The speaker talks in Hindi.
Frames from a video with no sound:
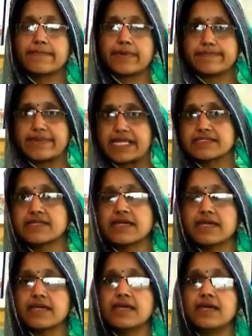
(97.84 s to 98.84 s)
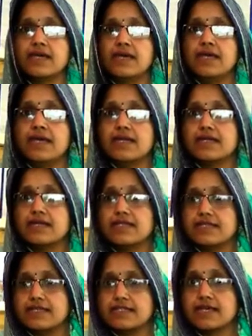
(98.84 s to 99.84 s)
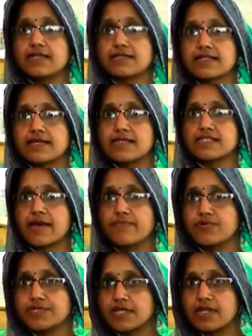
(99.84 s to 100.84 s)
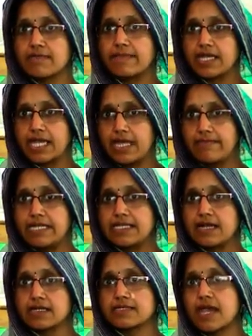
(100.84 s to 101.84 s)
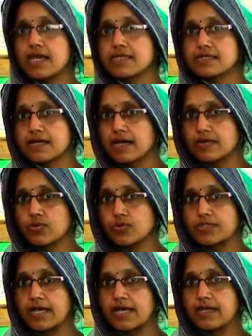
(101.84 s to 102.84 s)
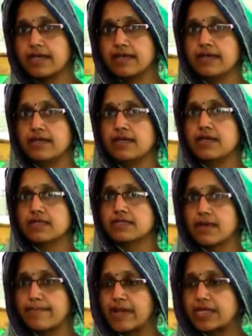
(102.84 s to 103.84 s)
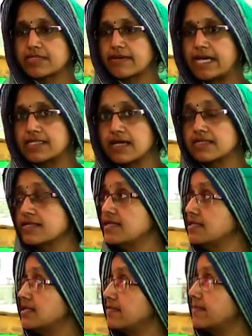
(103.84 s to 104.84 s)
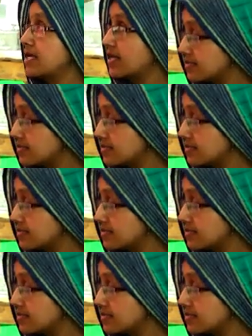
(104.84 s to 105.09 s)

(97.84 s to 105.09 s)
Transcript: प्रश्न है कि तीर्थंकर के समूह चरण में केबली का क्या स्थान होता है सम्यक समाधान कीजिए महाराज